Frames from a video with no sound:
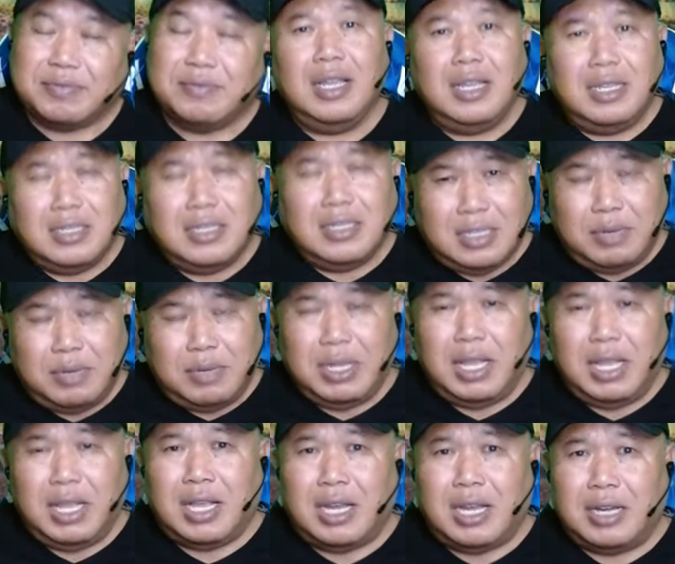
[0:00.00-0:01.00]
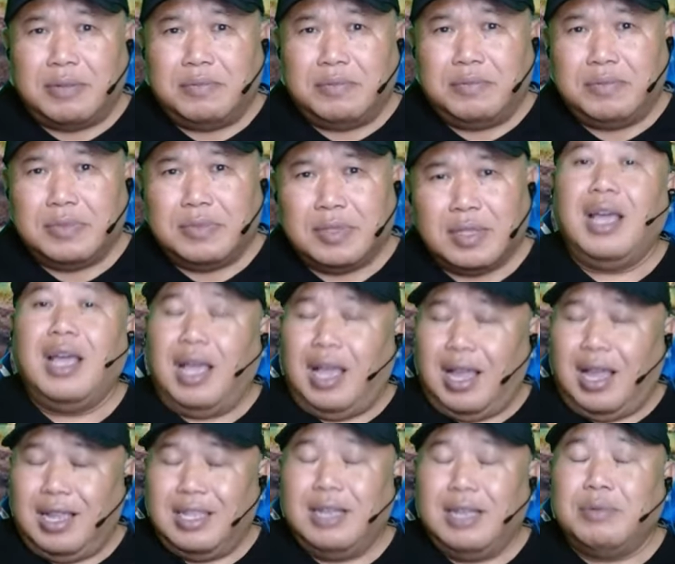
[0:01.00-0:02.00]
Sahabat alam,
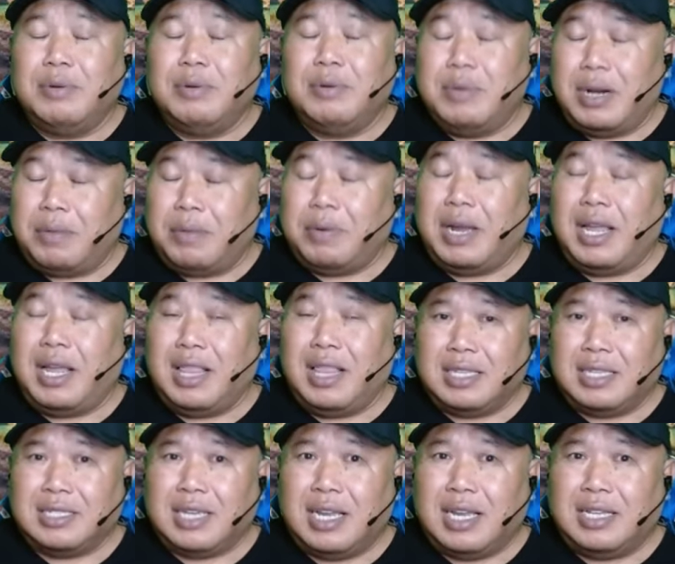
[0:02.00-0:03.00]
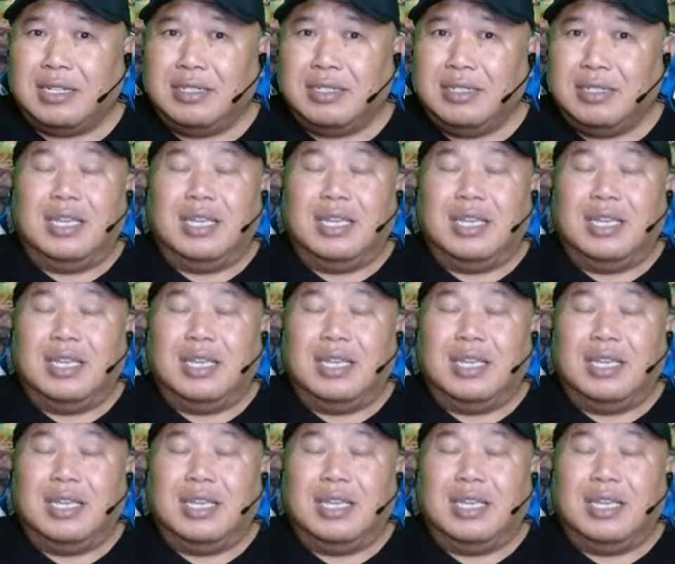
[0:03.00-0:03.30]
ada beberapa alasan